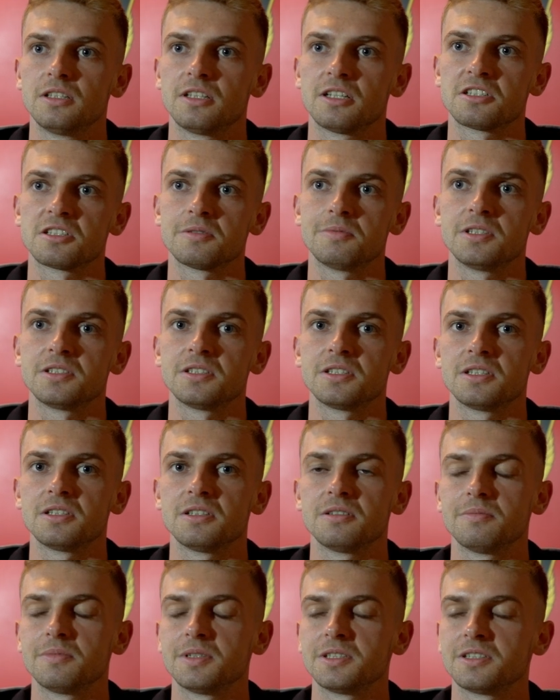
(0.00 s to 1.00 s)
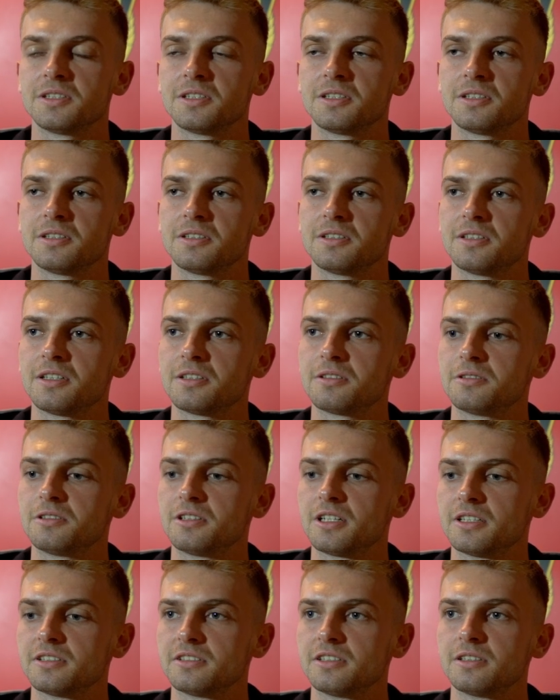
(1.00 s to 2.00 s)
także będzie, będzie na to
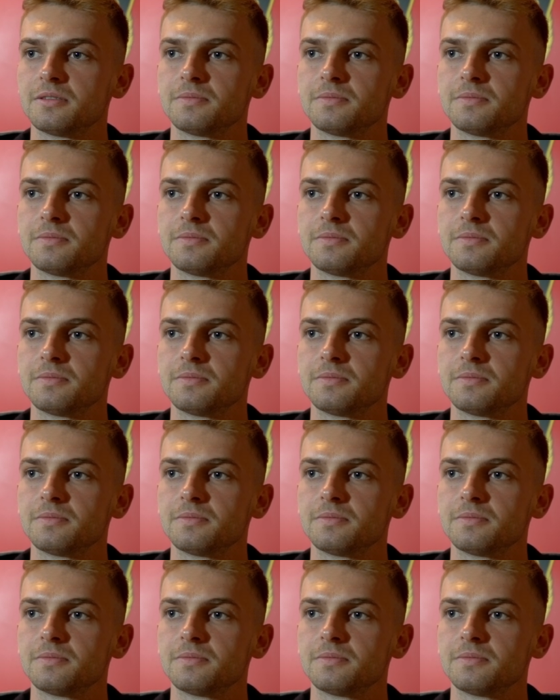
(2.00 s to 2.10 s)
okazja.